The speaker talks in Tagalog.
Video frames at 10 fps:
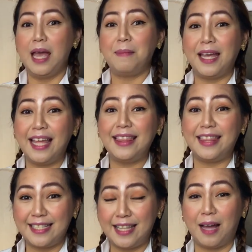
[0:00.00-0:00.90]
May
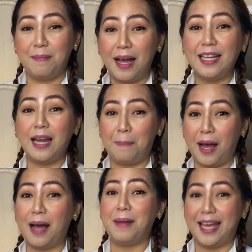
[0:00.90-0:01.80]
dentista ka ba na
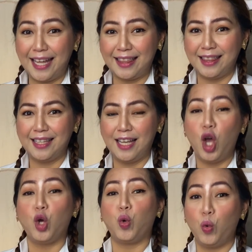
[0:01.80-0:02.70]
napakabait?
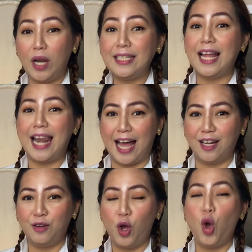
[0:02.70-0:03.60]
Kulang na lang,
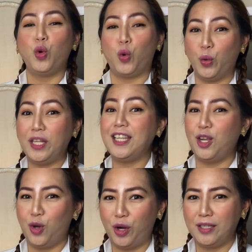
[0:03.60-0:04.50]
kunin ni
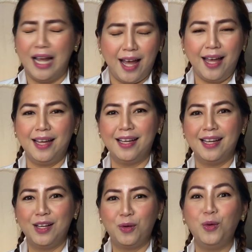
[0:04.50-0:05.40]
Lord. Ha!
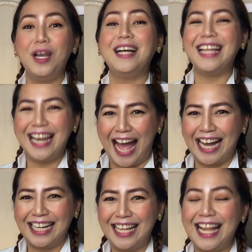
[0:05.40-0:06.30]
Kulang na lang,
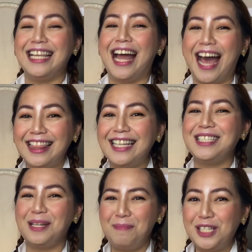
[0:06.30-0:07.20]
lahat ng
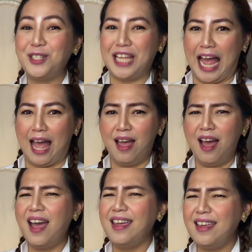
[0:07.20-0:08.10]
serbisyo niya
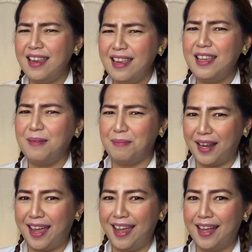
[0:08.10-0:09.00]
ay
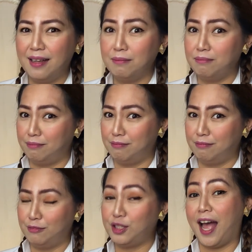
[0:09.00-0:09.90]
libre.
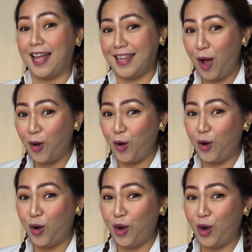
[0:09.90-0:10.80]
Sana
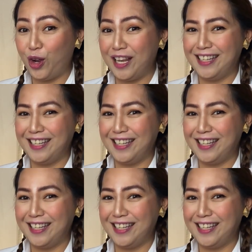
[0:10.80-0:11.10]
all.